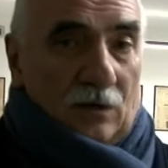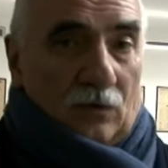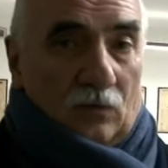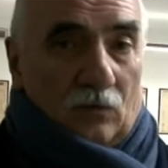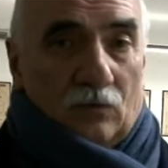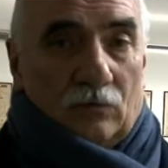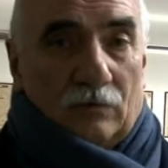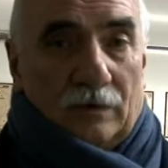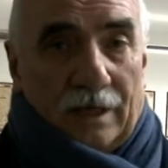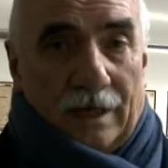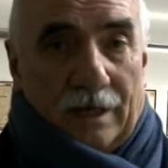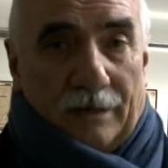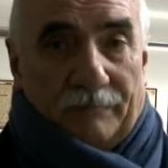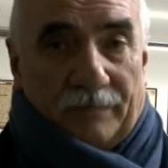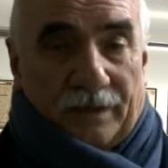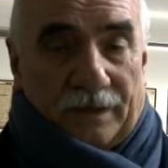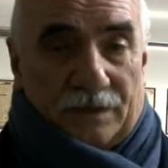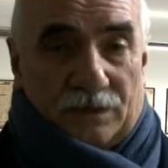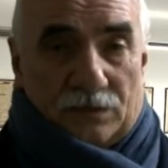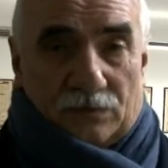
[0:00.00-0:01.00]
una
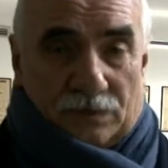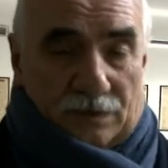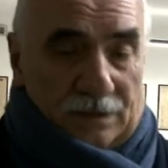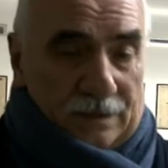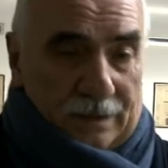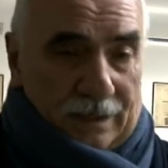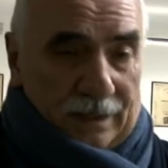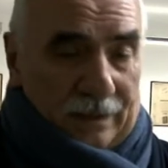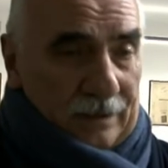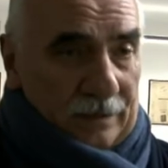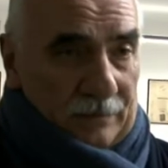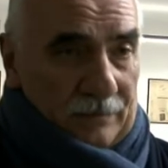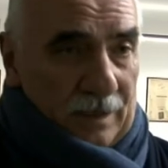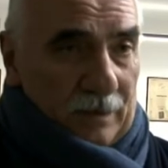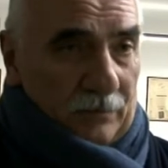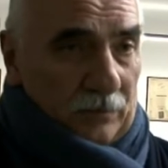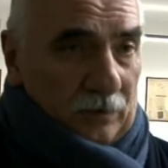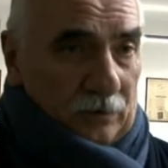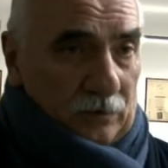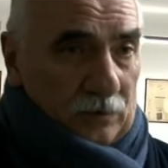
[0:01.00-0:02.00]
preziosità che
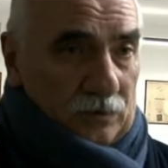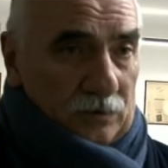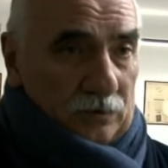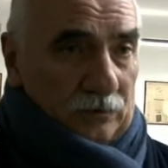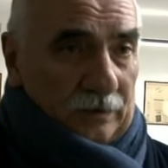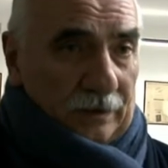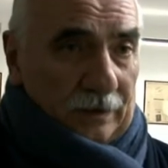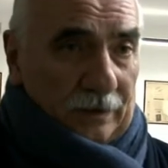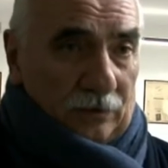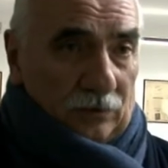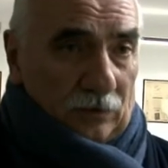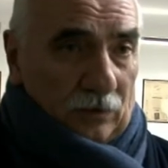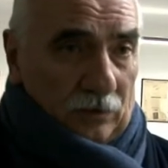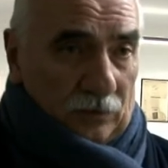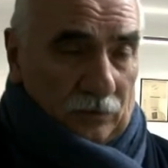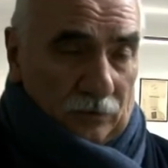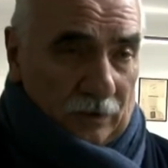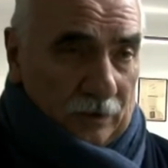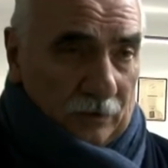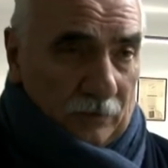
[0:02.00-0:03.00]
abbiamo nel nostro
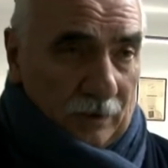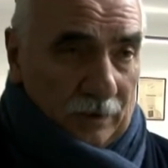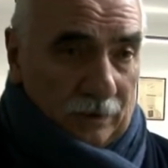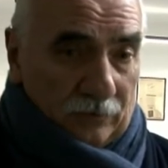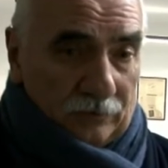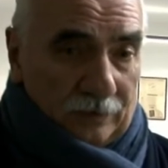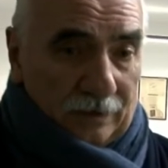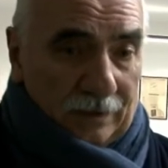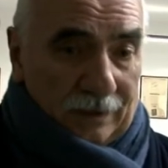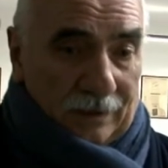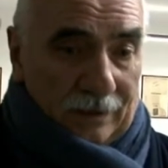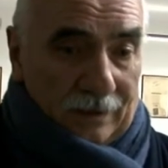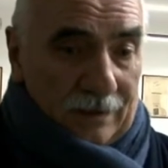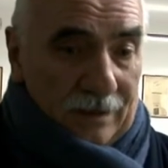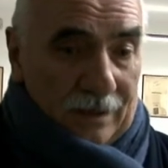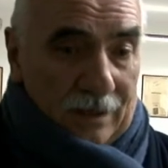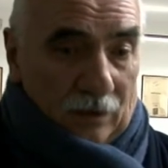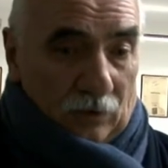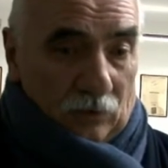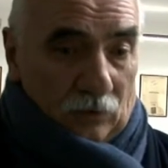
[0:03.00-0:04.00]
territorio, che è quello del
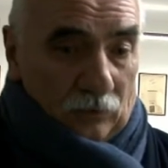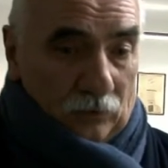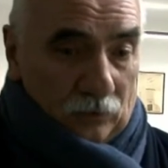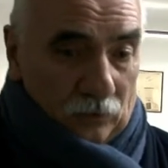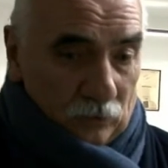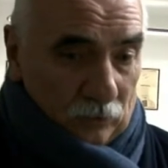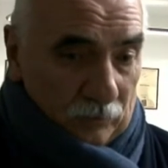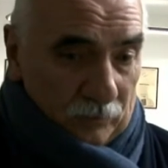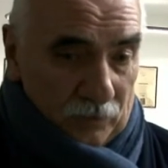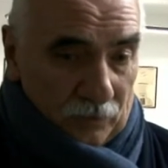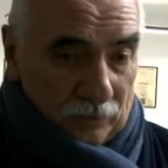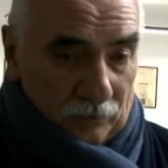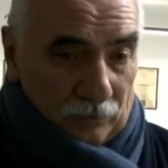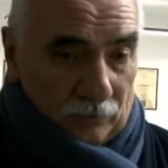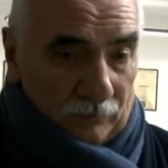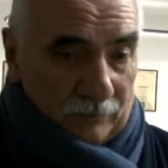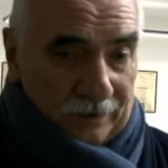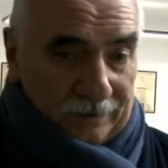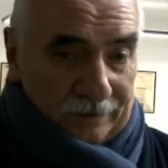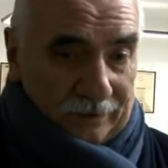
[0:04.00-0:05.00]
connubio di
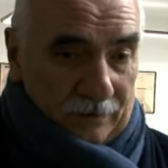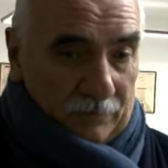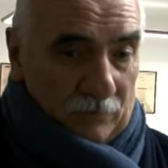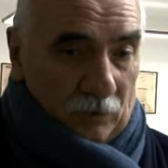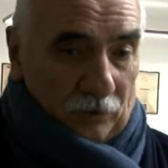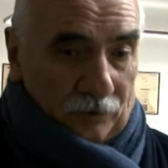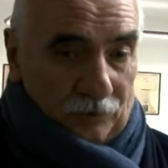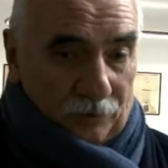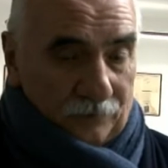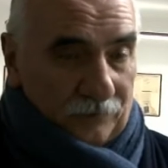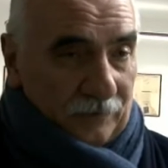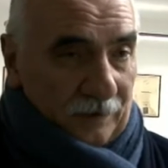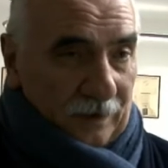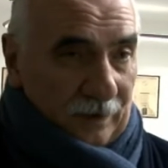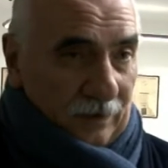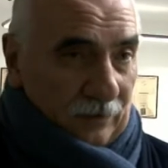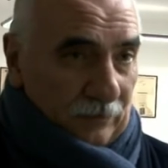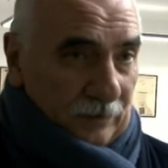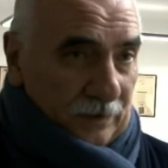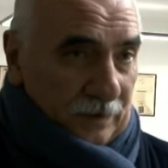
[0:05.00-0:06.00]
un matrimonio
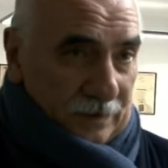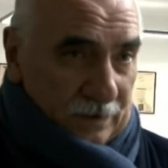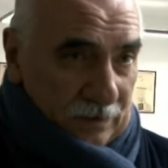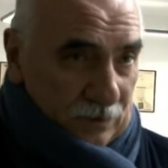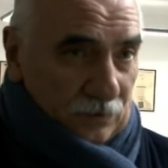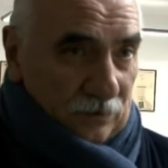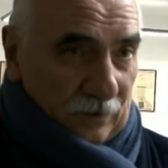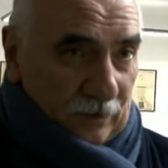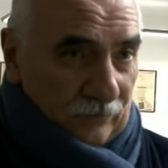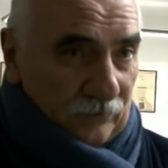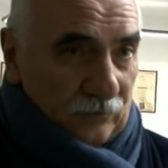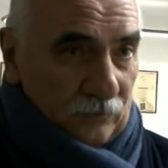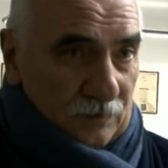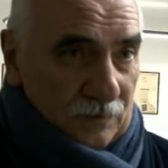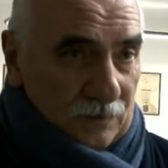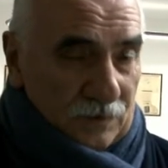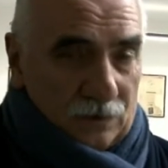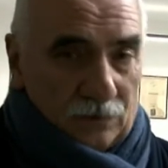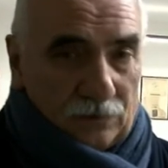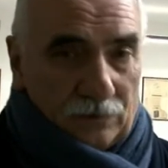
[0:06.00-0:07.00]
vero, nel senso che
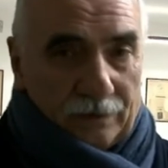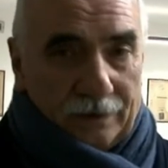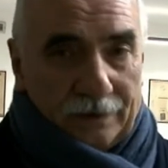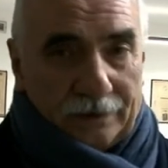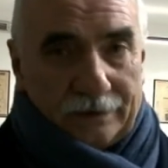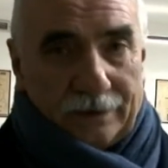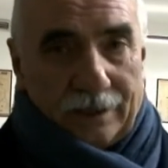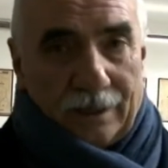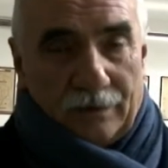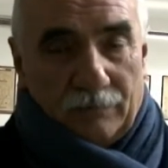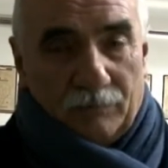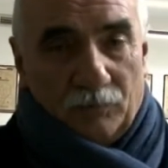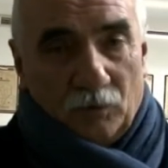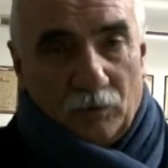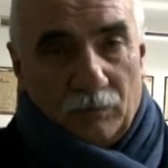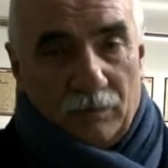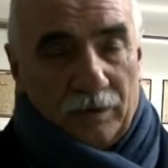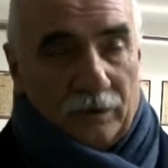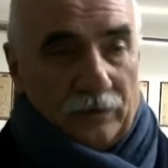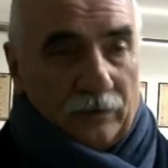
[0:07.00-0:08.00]
funziona tra il
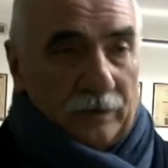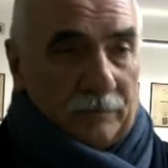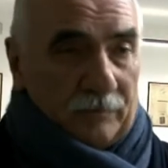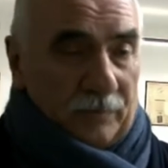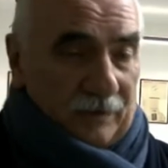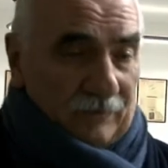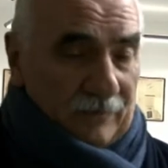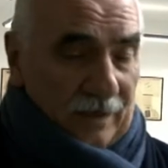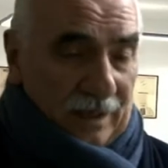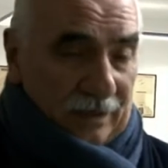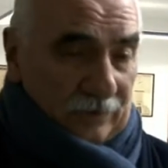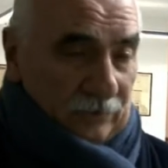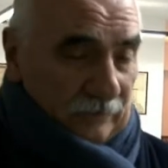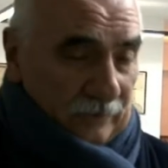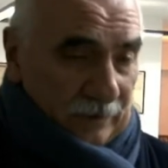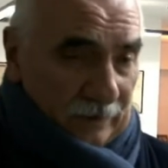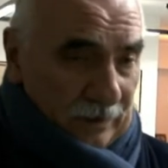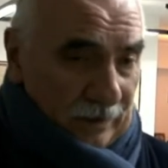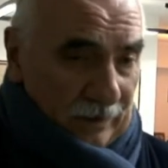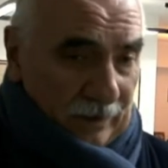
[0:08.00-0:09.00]
pubblico e il privato,
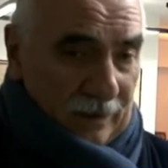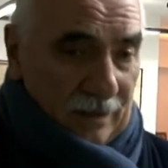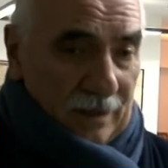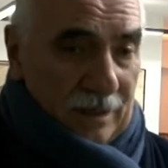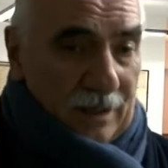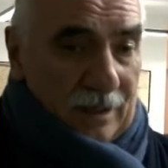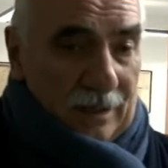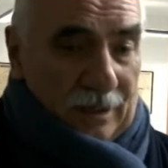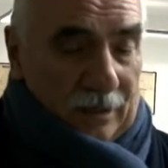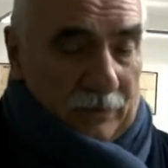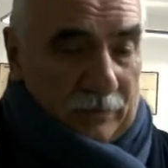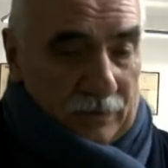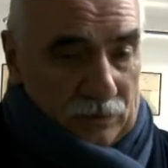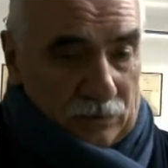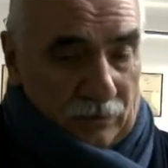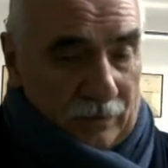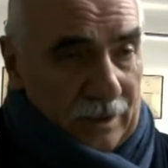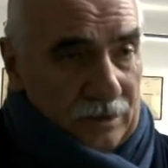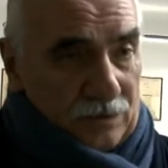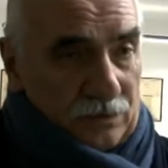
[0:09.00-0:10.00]
vale a dire in
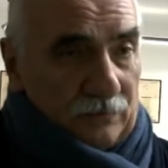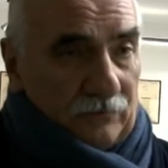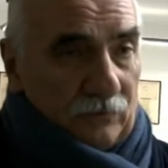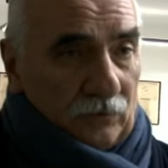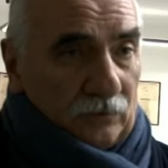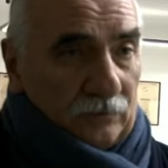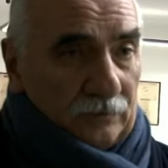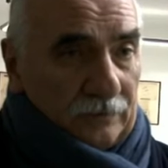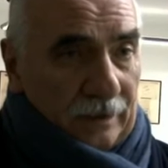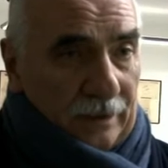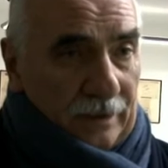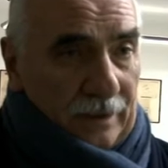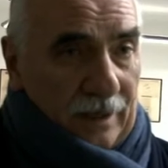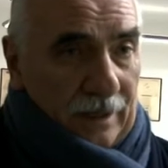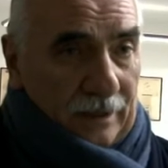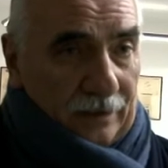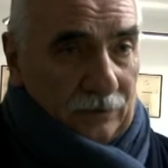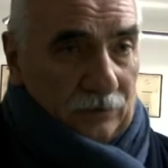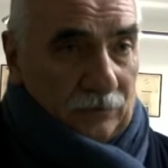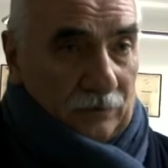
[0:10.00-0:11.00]
questo caso il
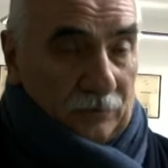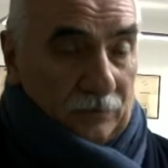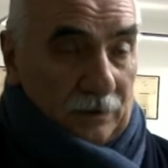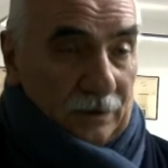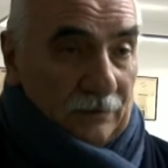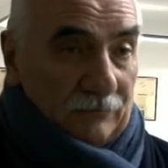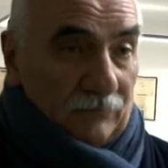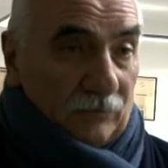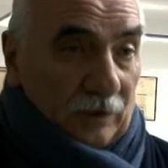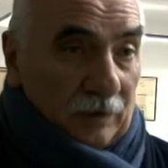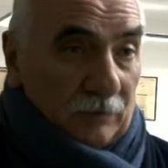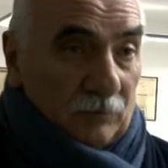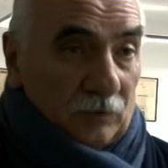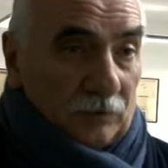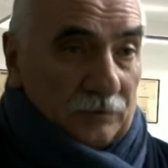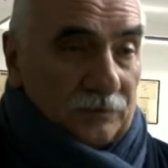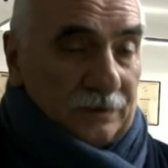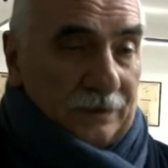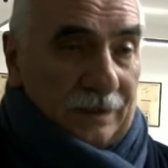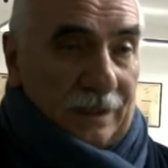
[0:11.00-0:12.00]
volontariato e quindi
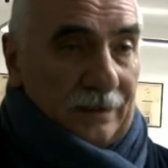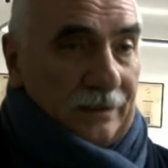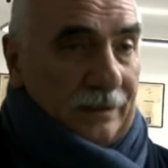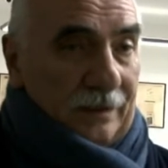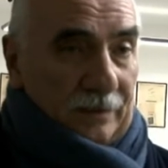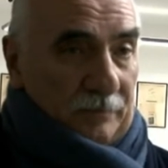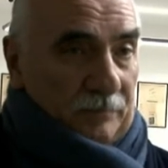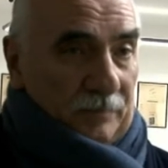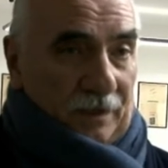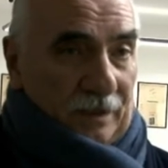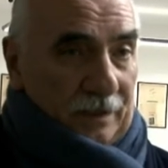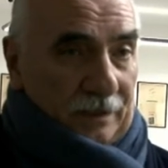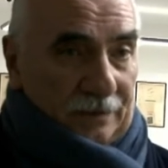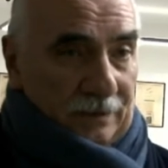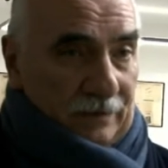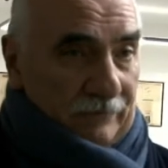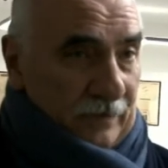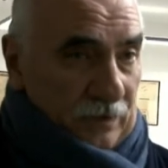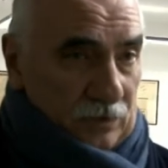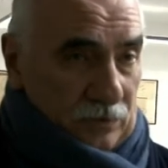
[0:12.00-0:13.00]
vorremmo cercare di capire capire
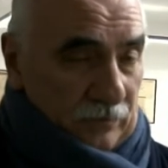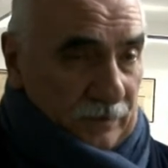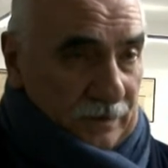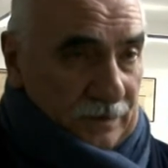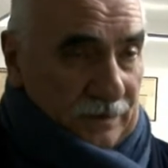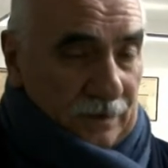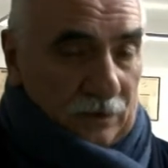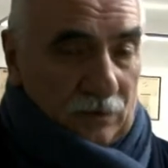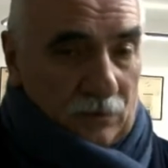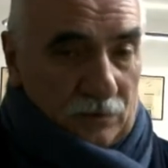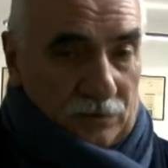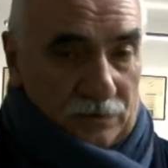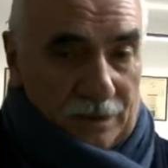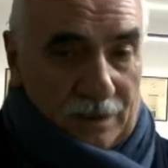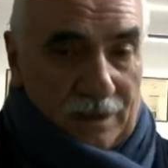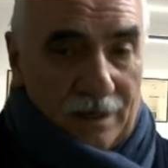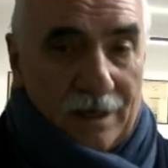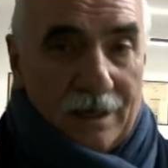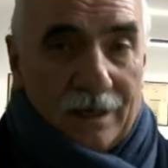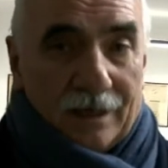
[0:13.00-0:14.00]
attraverso queste cose
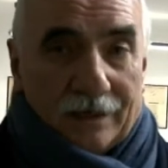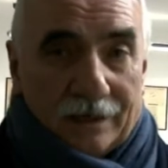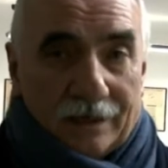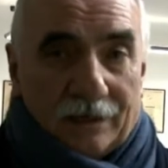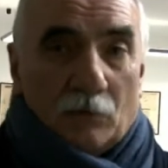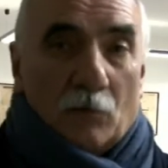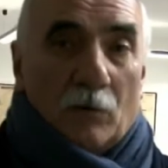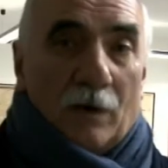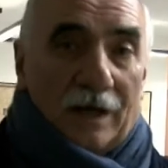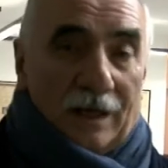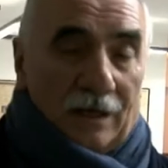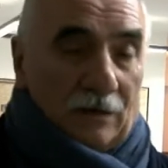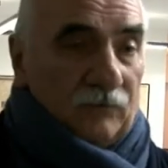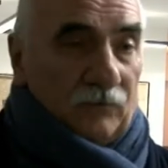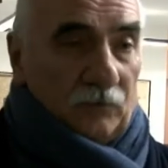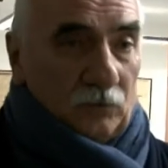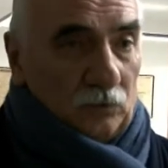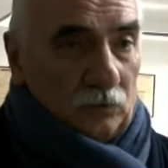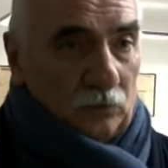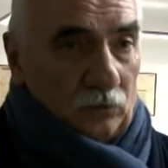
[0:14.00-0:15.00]
qual è il
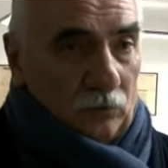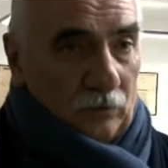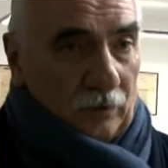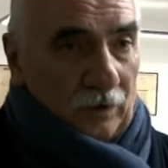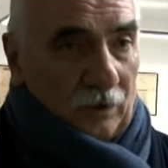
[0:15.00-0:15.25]
futuro e